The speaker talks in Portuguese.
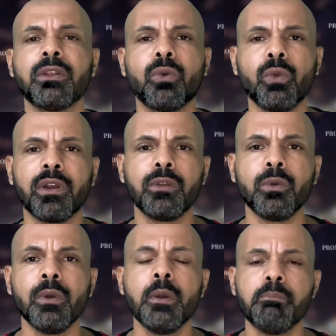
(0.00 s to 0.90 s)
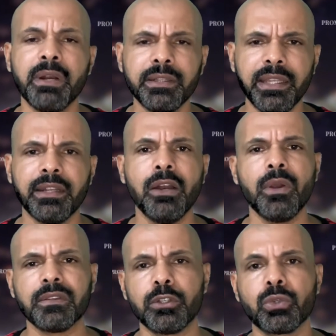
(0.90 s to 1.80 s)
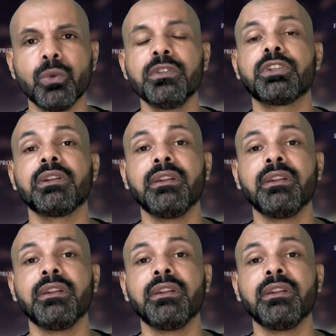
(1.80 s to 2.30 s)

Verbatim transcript: colocando bandeirão, essas coisas.